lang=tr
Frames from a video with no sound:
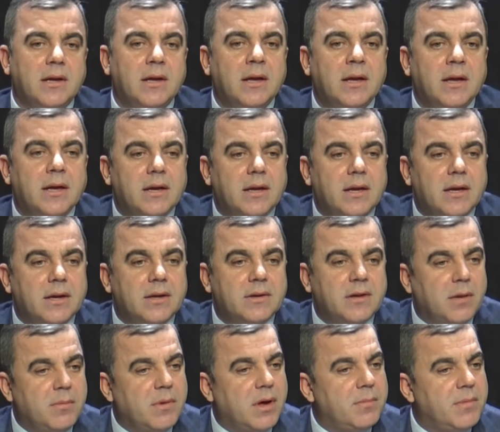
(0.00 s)
da
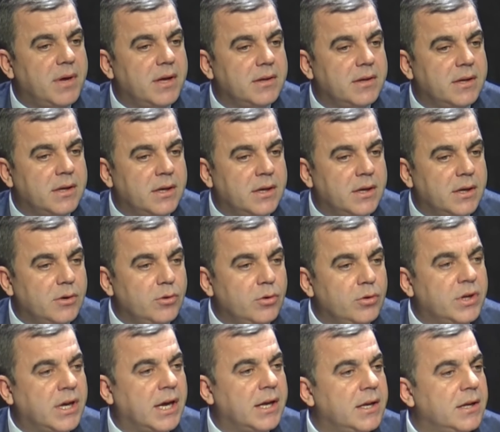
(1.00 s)
e, tamamen e,
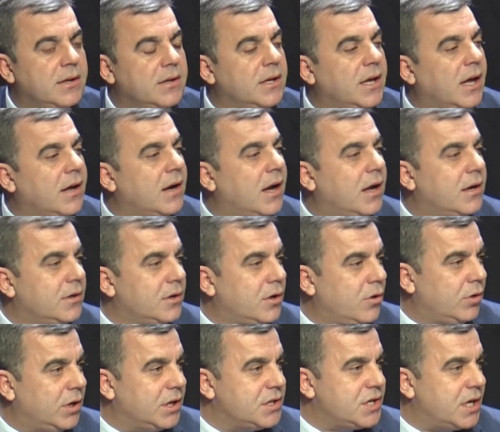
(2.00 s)
ülkenin
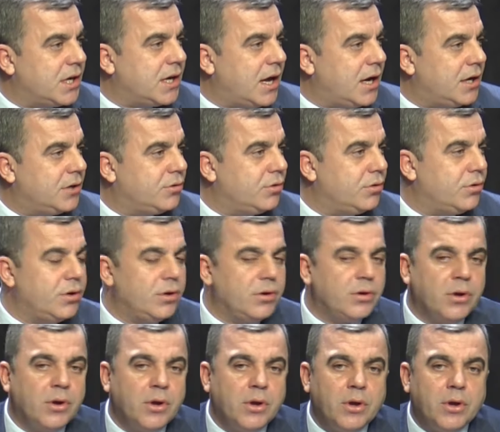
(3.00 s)
yararına olacak her
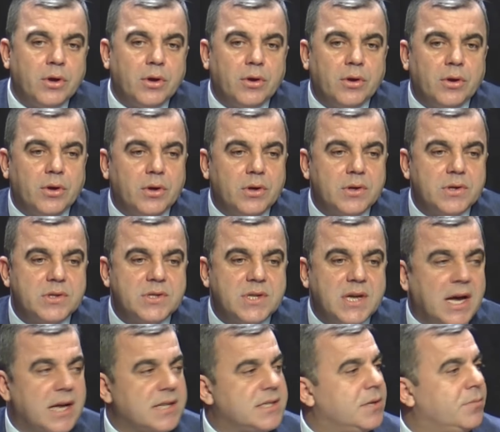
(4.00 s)
türlü
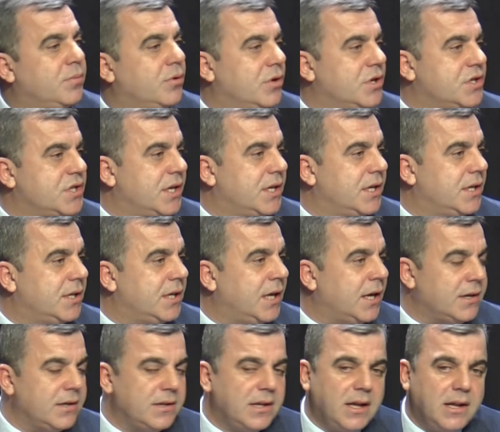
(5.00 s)
siyasi projenin
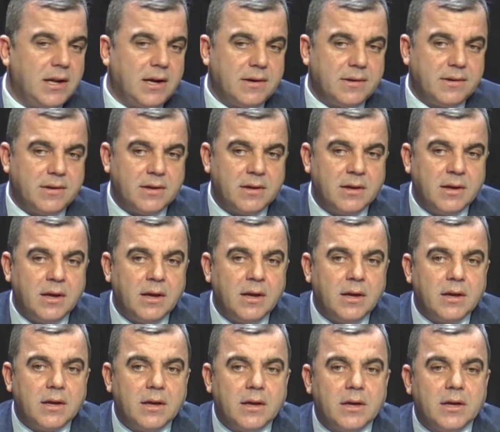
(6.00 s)
yanındalardı.
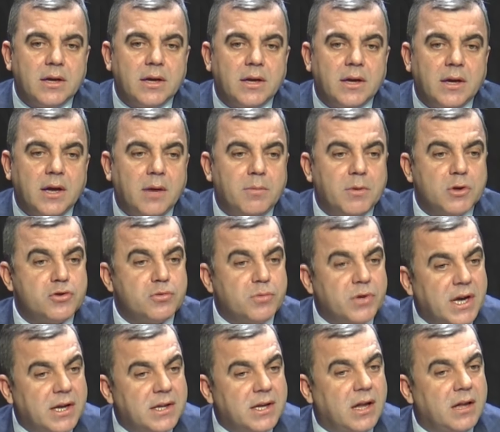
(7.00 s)
ama
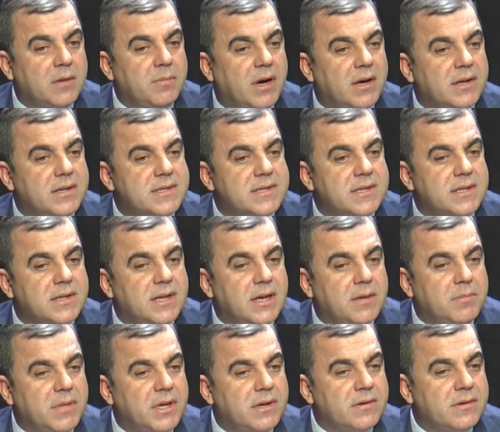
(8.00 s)
Cumhuriyet Halk
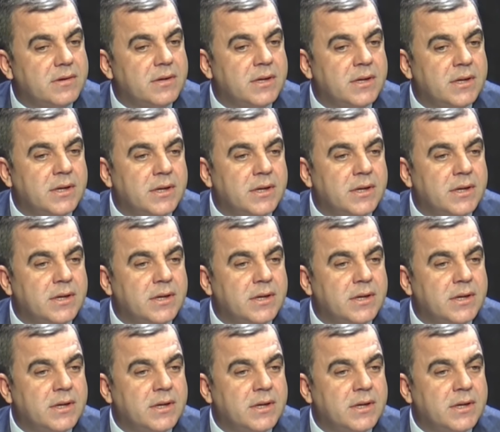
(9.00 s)
Partisi'nde bir